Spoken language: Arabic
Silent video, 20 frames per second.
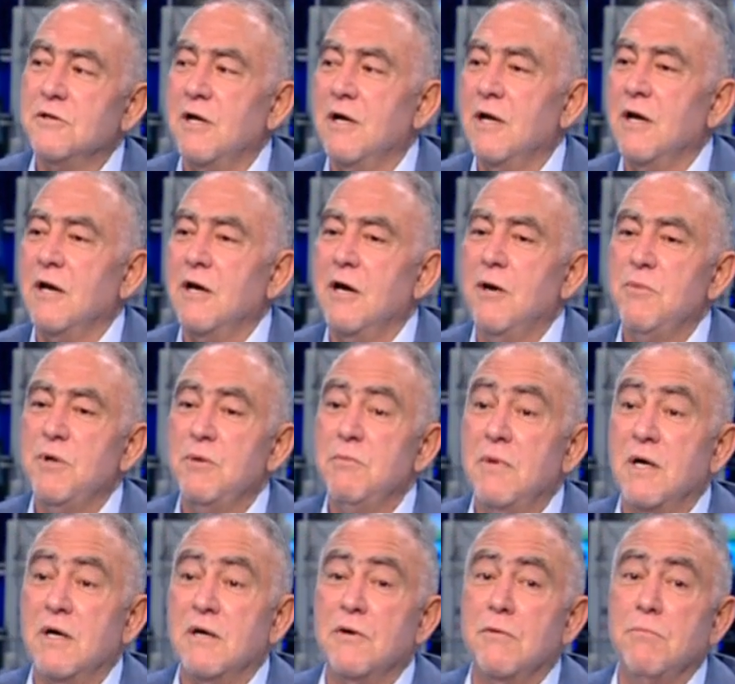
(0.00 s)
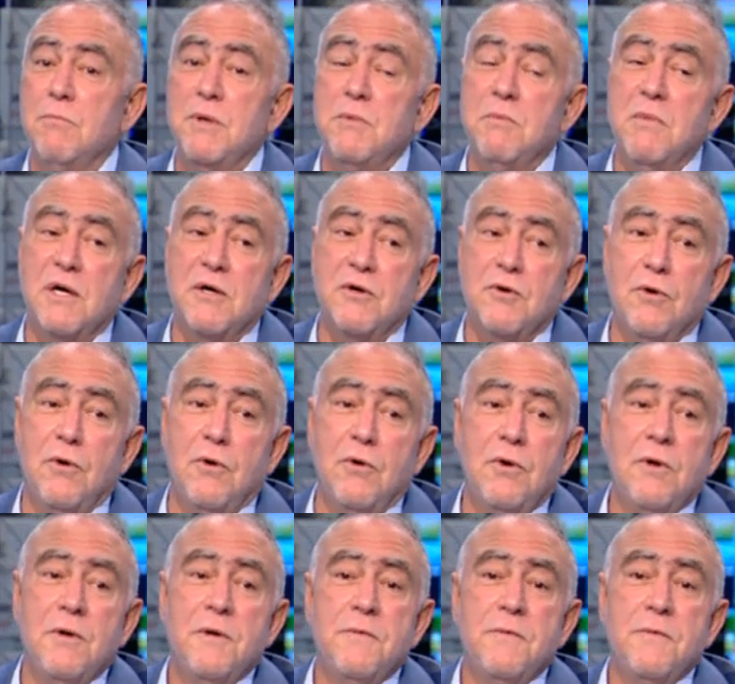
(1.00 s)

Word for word: تلقى من من ماكرون